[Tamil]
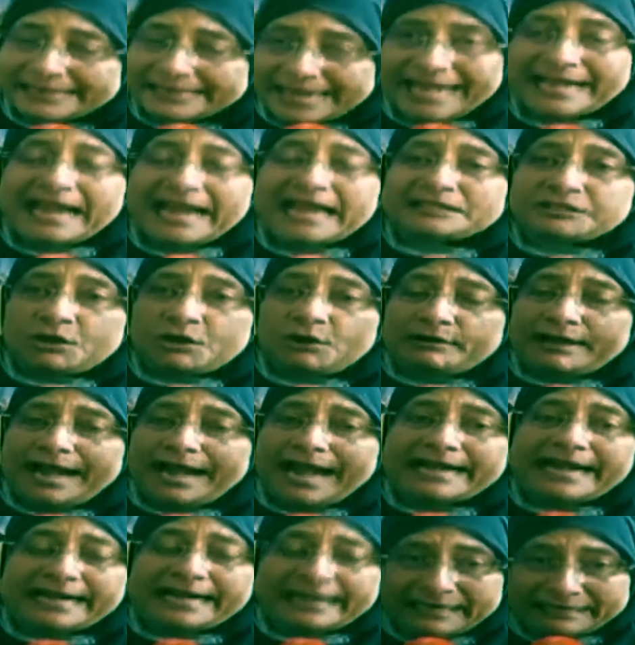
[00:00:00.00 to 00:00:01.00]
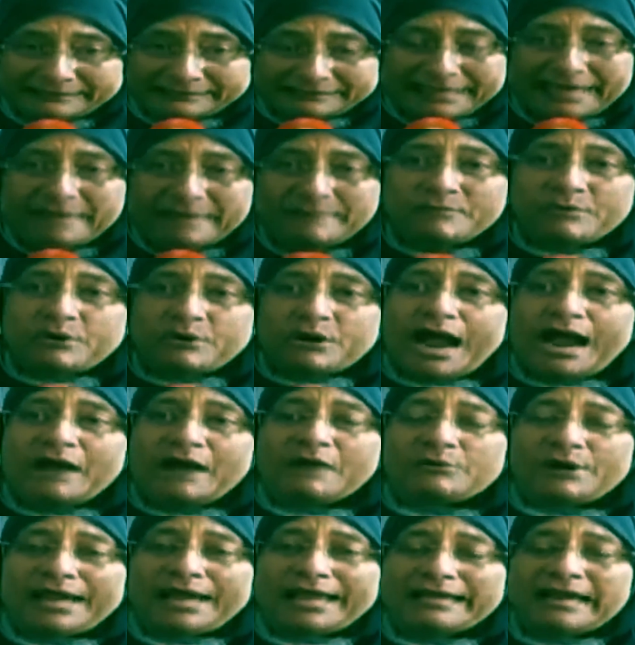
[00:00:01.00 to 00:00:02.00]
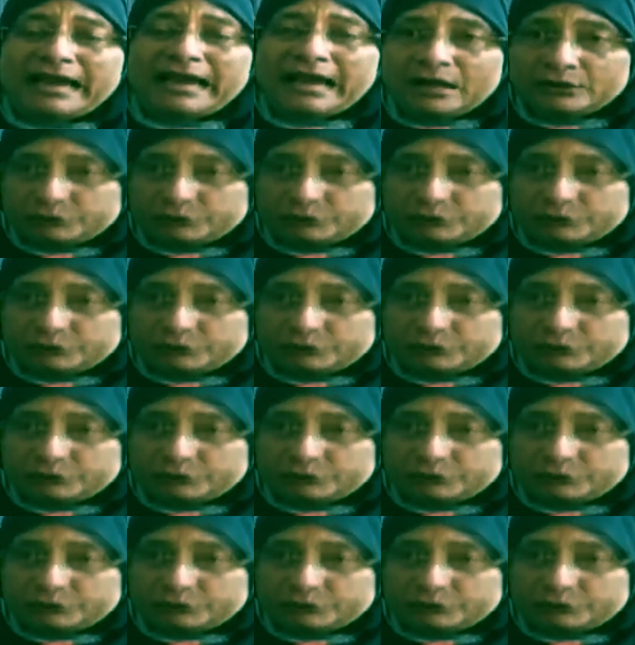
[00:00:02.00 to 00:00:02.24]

என்ன சொல்றாரு எனக்கு திமுகவுடன்